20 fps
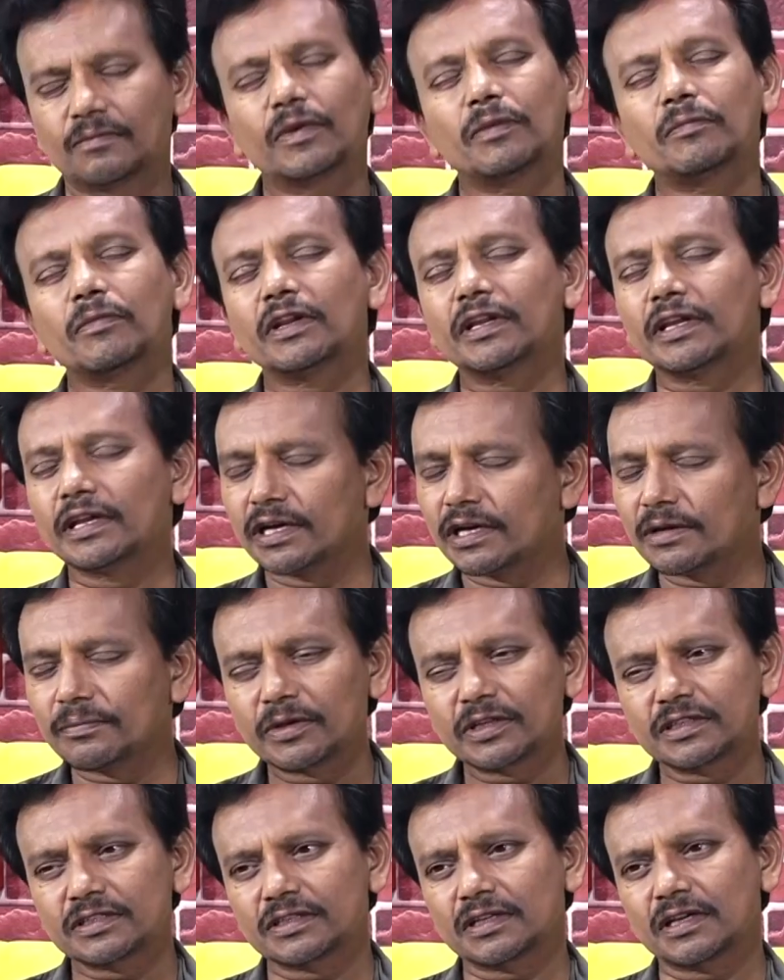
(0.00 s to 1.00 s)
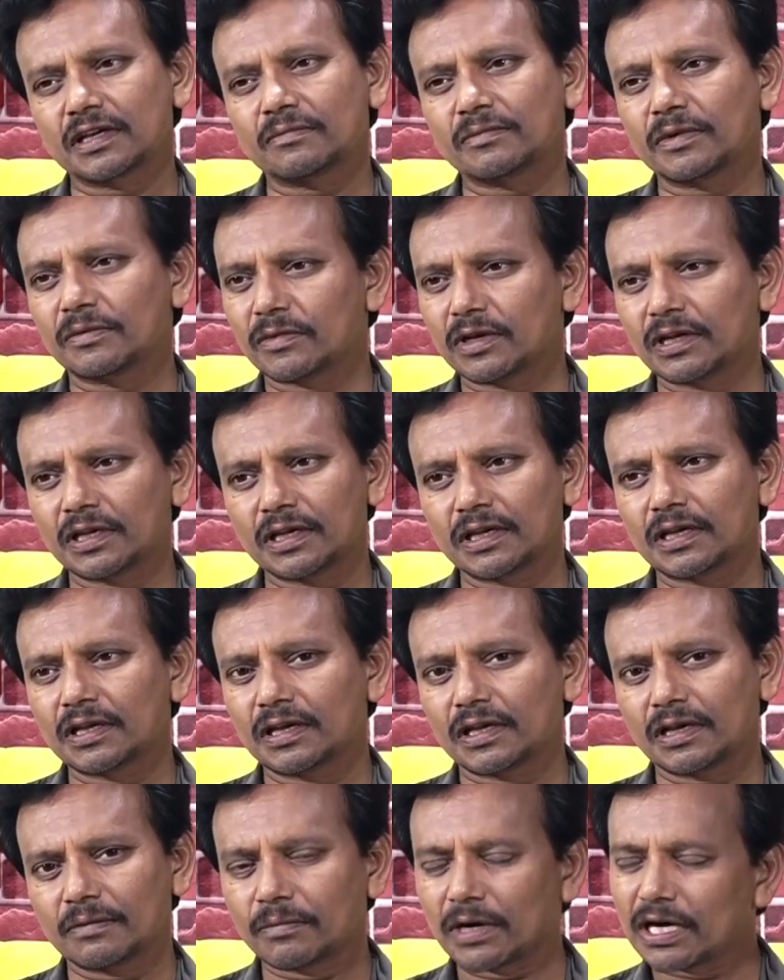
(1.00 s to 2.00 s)
మిమ్మల్ని ఏడిపించిన మిమ్మల్ని
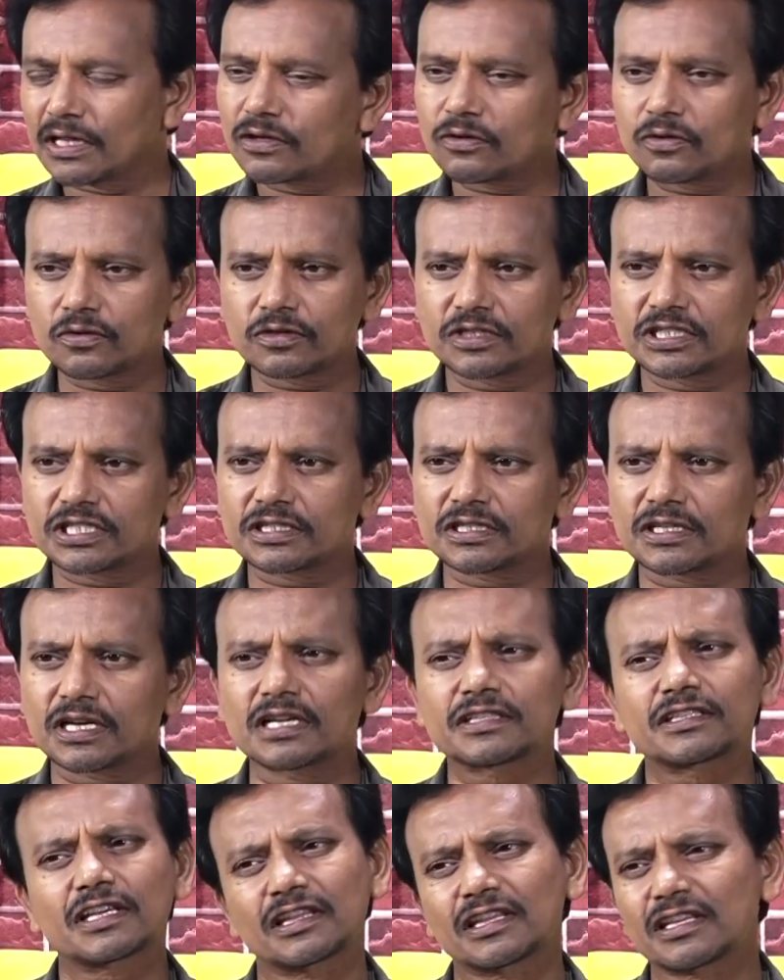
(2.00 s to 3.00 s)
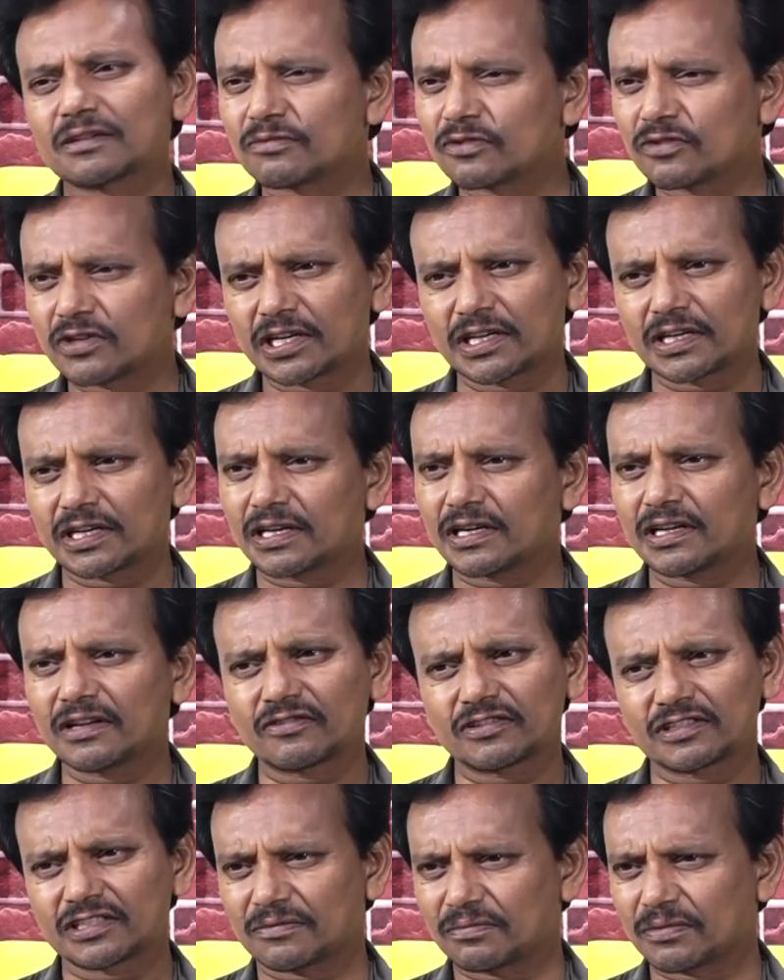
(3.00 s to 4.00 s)
బాధకు గురి చేసిన ఆ సందర్భం ఏంటండి
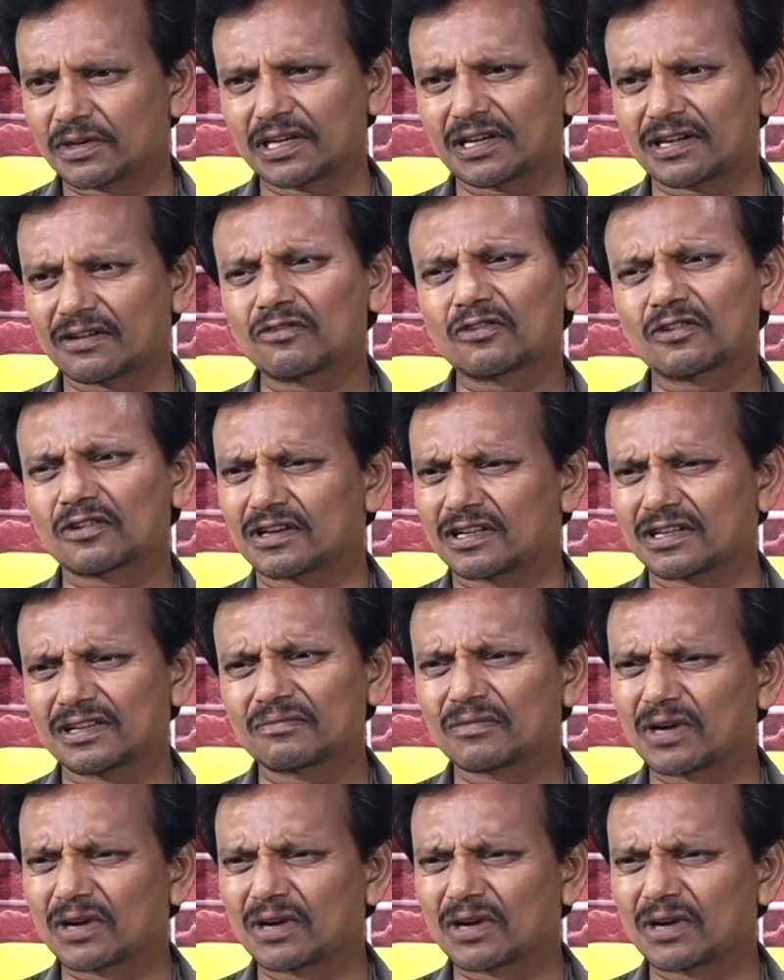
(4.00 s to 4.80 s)
ఏమైనా చెప్పగలరా ఒక్కటి